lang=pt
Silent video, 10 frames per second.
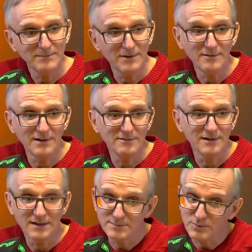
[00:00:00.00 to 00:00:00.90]
bom, aí o
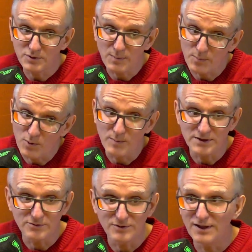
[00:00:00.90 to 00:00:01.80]
cara disse, pô, tá bom,
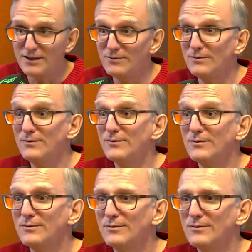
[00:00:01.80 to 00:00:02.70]
mas eu tenho
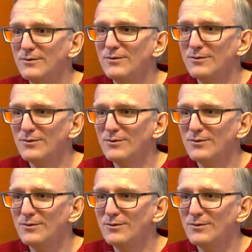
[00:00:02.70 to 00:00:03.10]
uh,